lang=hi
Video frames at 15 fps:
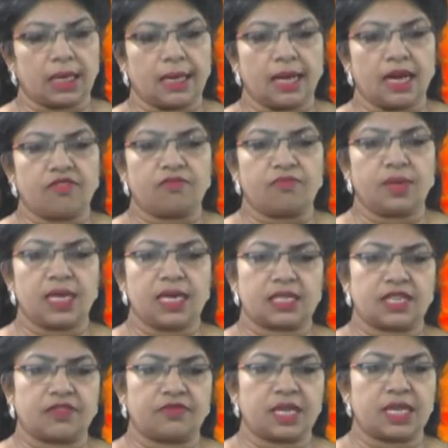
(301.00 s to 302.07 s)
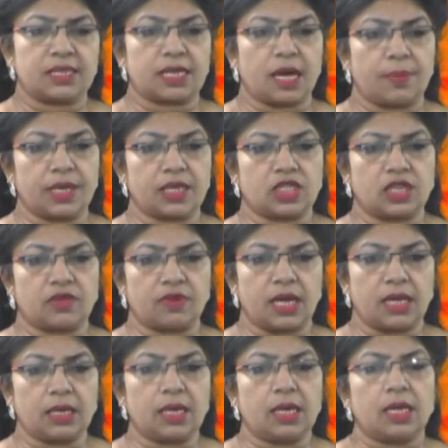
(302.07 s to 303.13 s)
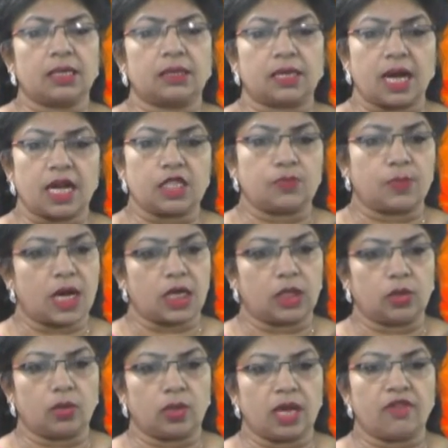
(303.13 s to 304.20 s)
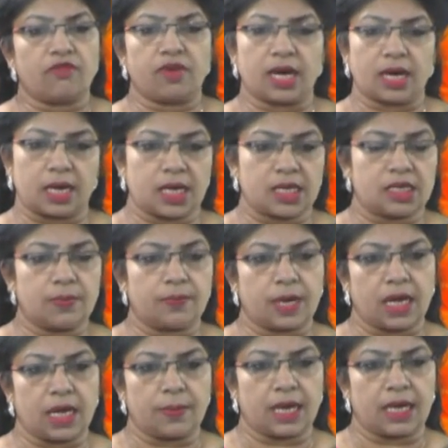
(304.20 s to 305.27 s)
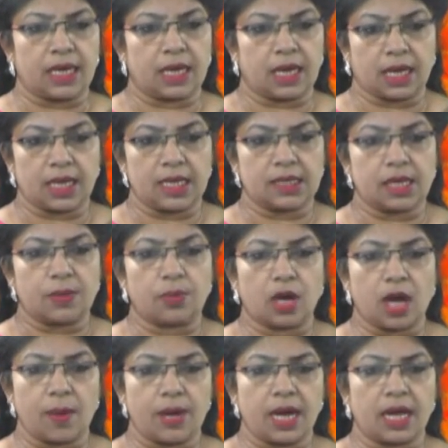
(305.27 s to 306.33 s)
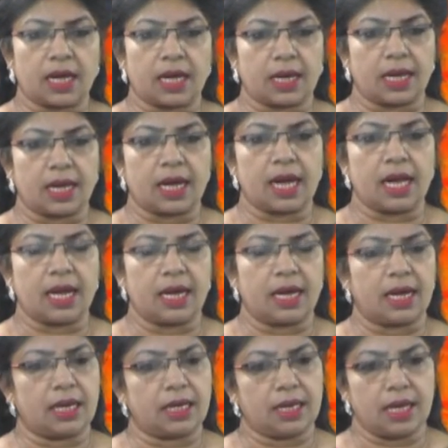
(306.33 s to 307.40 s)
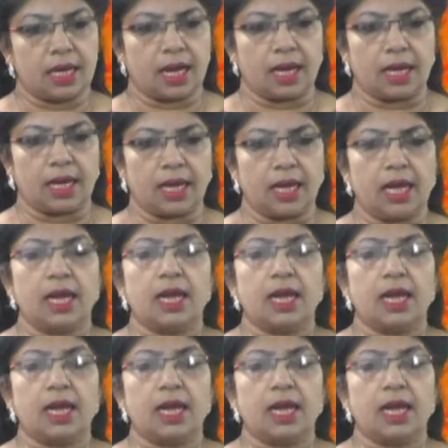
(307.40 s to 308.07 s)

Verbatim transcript: के खिलाफ बीएसएफ के सबक जवान ताज बहादुर ने वाराणसी पार्लिमानी हलके से मुकाबला करने का ऐलान किया है